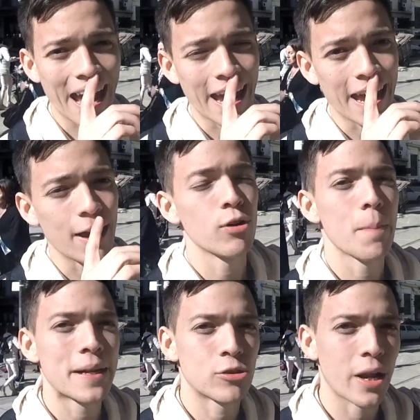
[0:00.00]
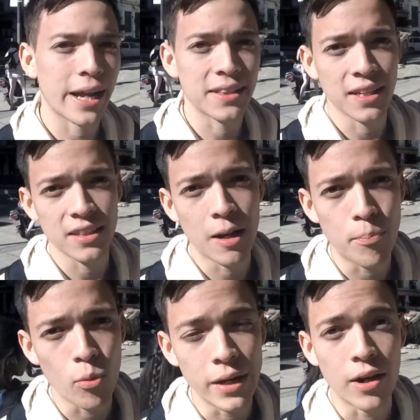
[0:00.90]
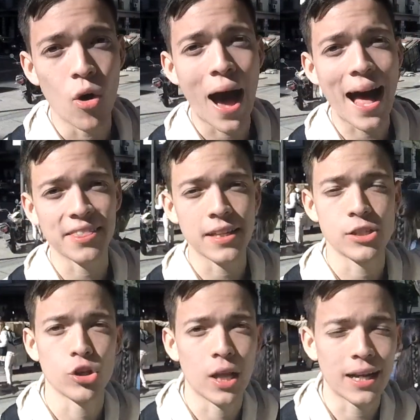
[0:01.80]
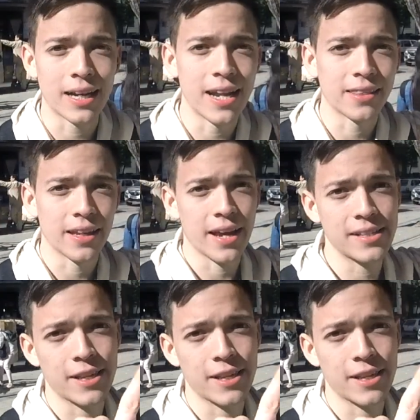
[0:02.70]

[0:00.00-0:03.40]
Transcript: eh, una persona que atienda al público, atención al cliente.